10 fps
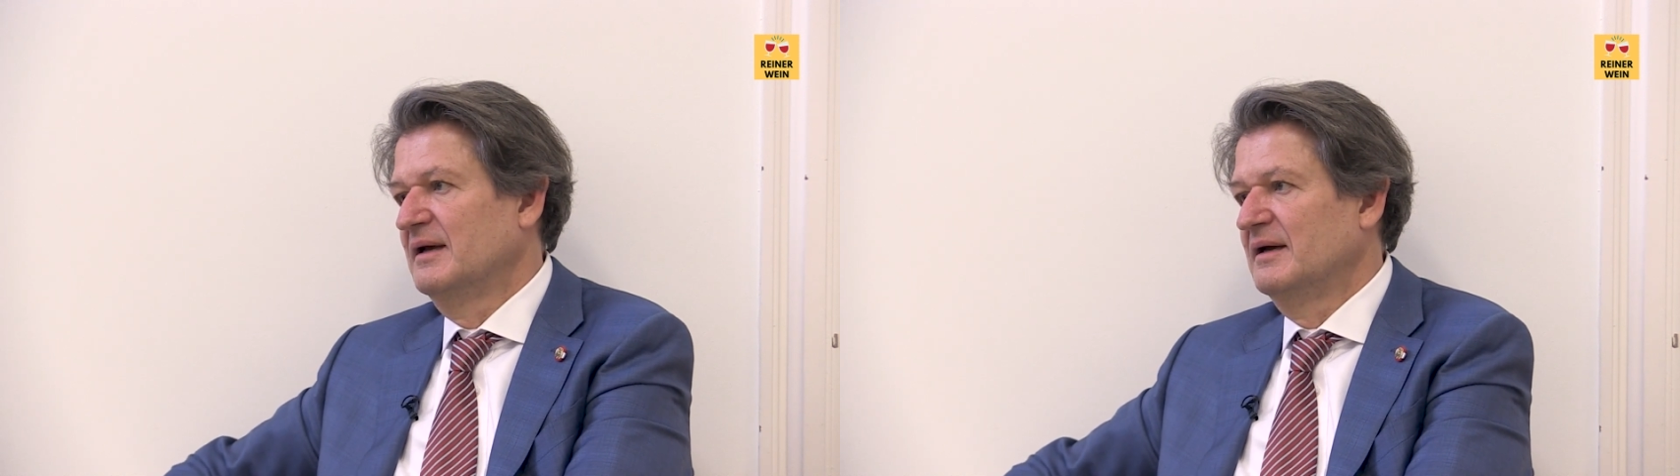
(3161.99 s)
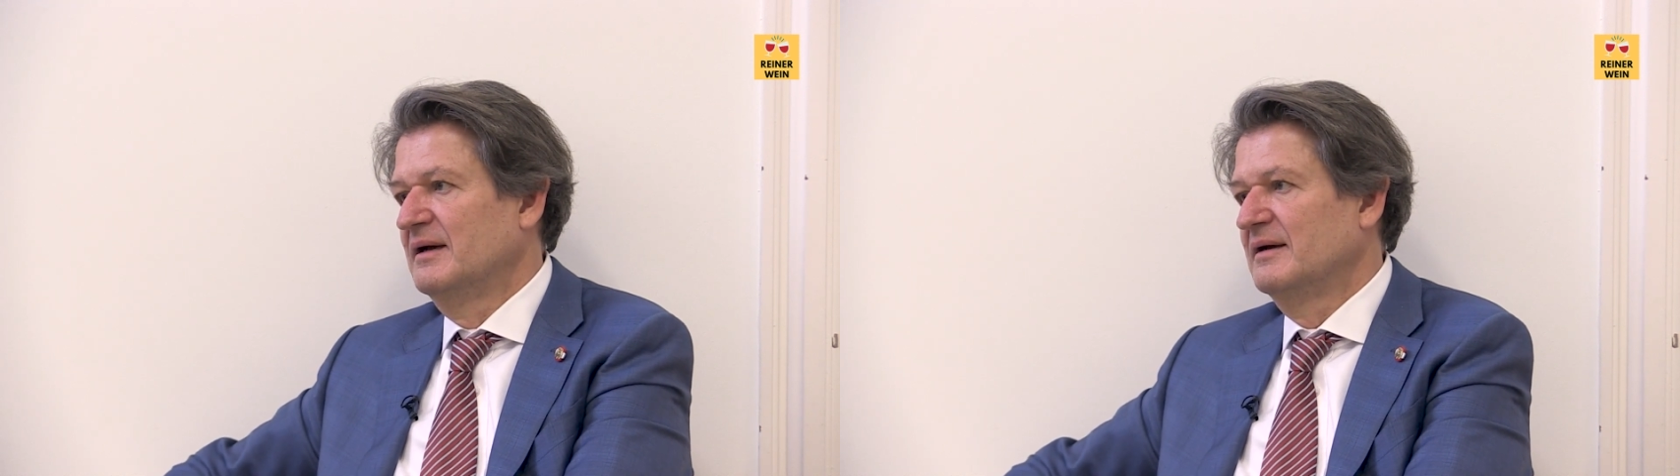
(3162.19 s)

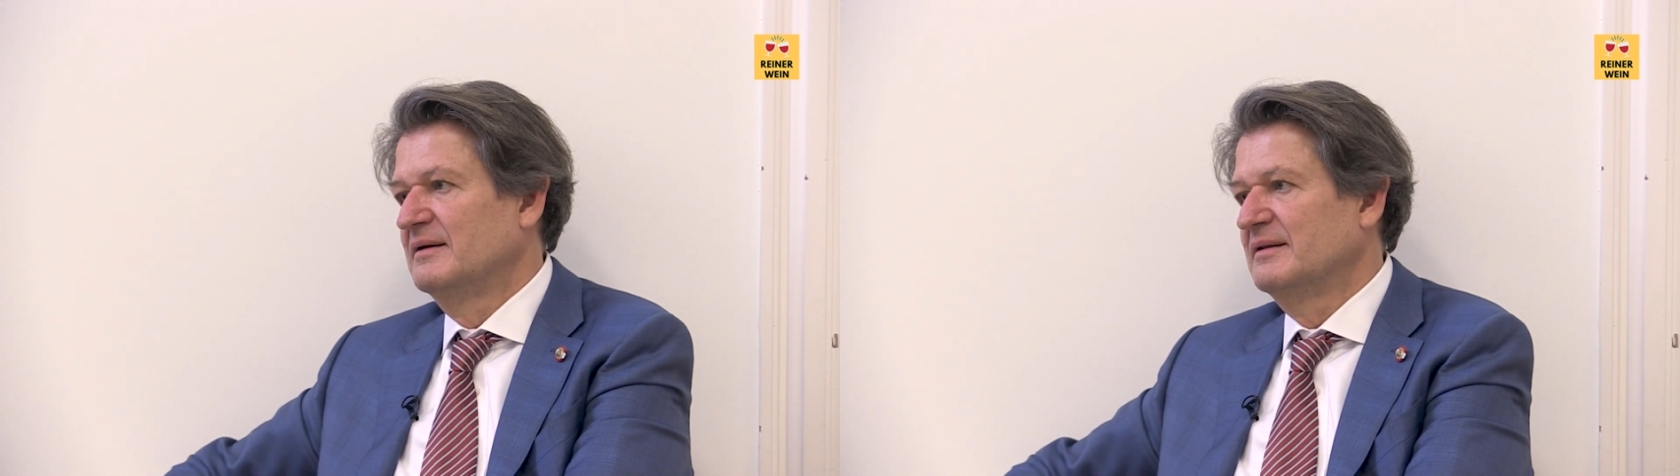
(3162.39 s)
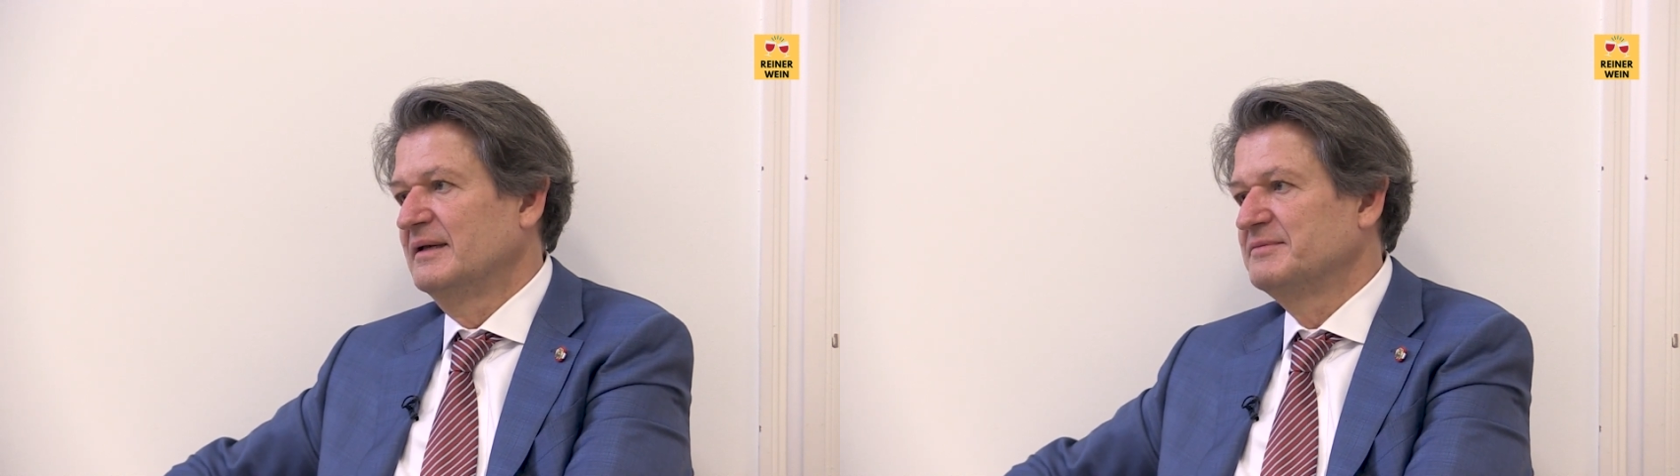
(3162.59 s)

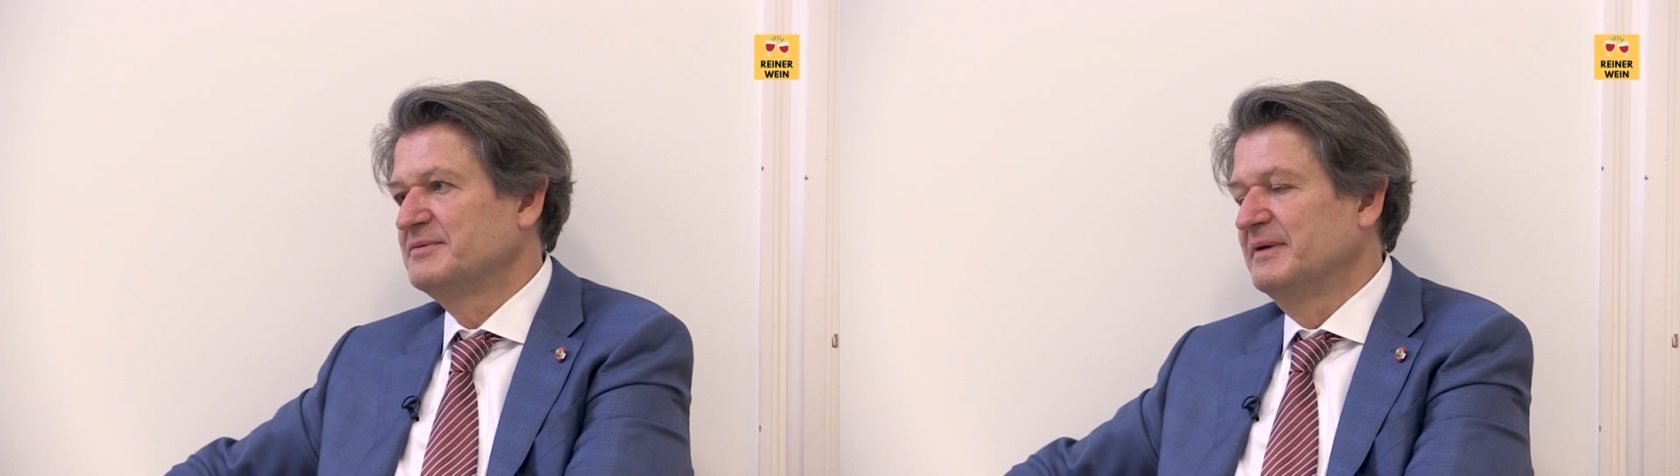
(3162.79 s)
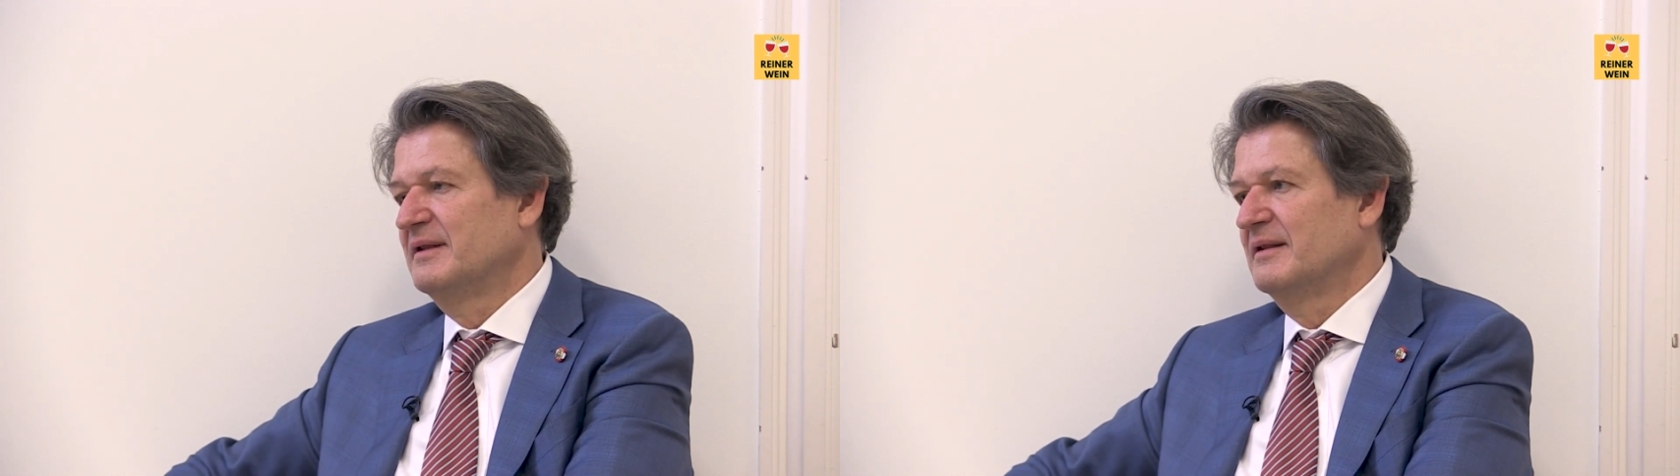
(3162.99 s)
äh,
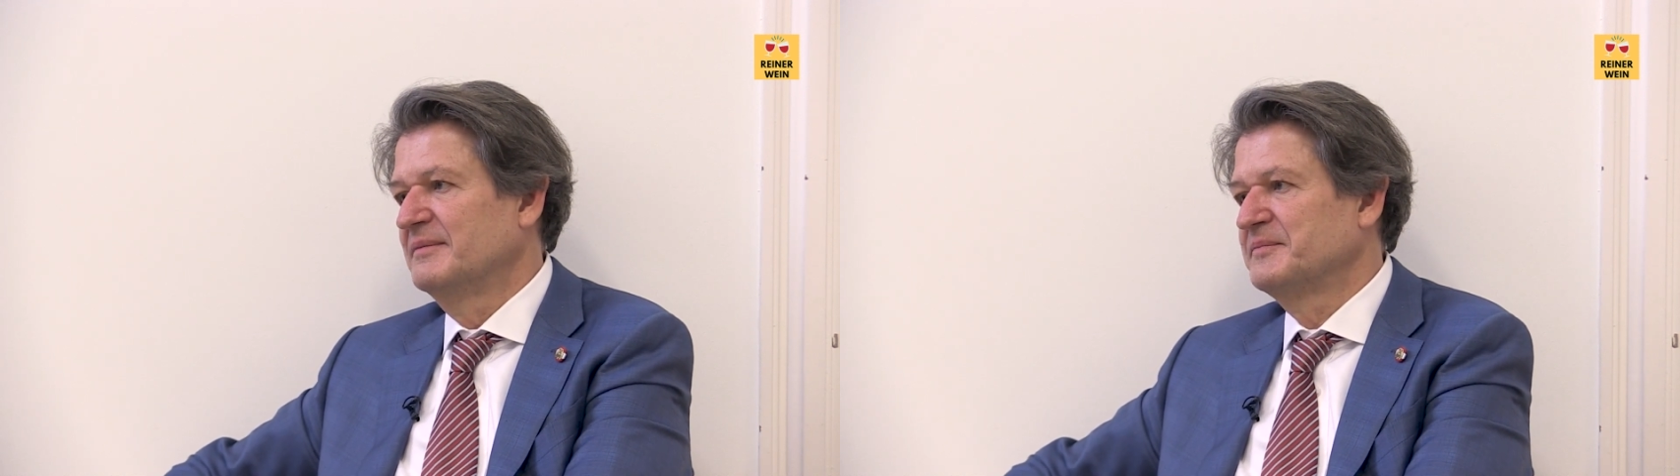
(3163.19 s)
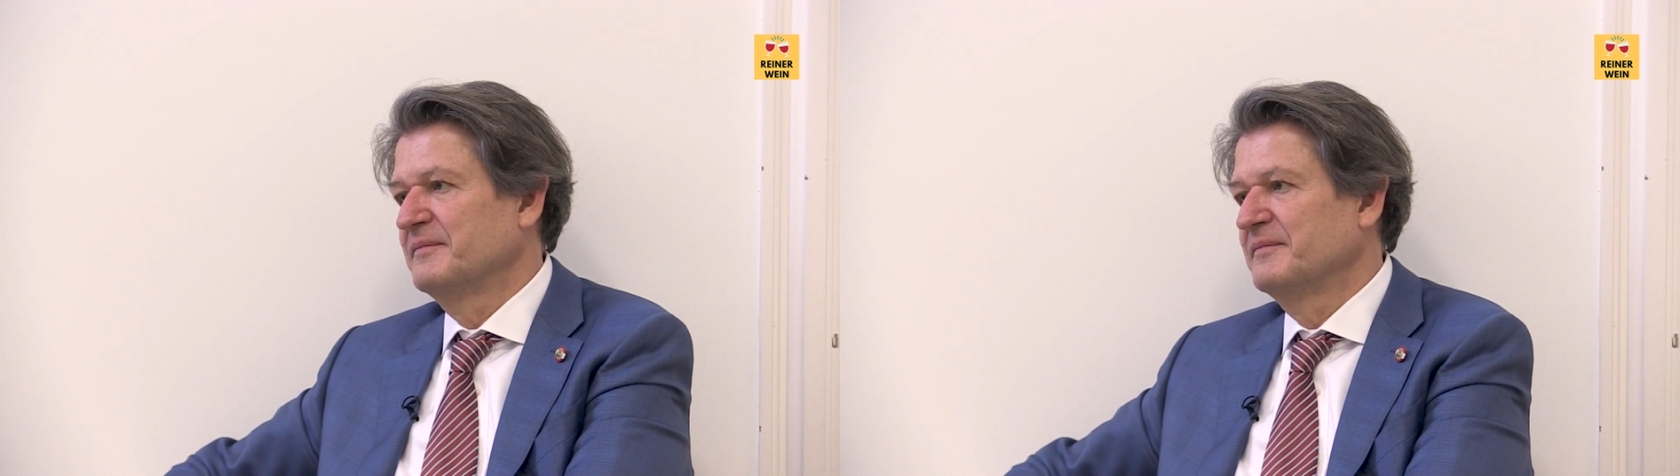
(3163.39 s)
Lebensmittel